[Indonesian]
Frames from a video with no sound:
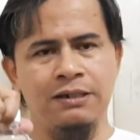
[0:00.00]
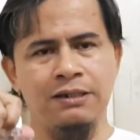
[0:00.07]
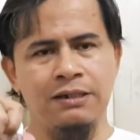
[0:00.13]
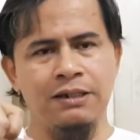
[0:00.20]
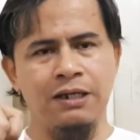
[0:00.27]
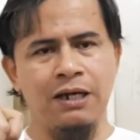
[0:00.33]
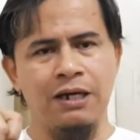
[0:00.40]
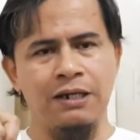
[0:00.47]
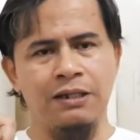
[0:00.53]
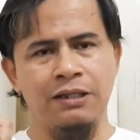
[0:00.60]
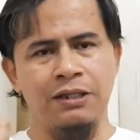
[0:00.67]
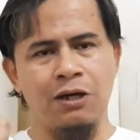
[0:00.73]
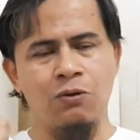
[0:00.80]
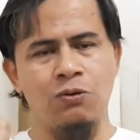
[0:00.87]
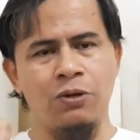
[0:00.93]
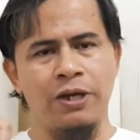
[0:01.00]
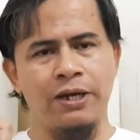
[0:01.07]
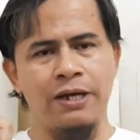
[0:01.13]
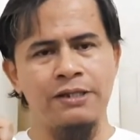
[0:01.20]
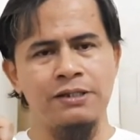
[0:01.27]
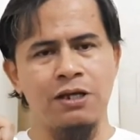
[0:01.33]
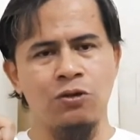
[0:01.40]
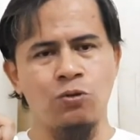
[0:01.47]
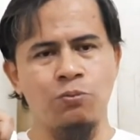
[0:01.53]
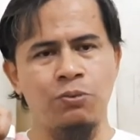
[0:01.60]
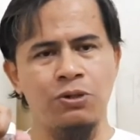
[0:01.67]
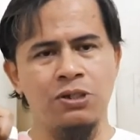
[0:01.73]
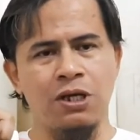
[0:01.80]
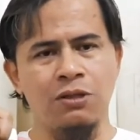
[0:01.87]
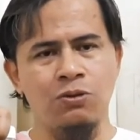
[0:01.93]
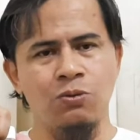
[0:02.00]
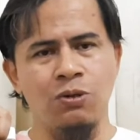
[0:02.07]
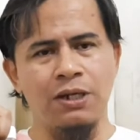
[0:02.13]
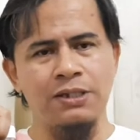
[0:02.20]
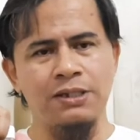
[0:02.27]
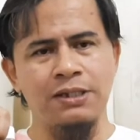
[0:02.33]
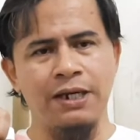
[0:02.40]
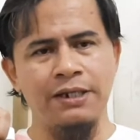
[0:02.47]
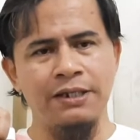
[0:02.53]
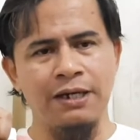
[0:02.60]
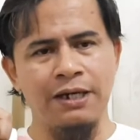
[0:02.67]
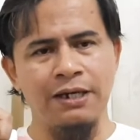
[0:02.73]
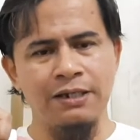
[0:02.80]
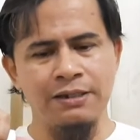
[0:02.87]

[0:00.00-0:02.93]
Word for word: Ini akan kita uraikan satu persatu khasiatnya.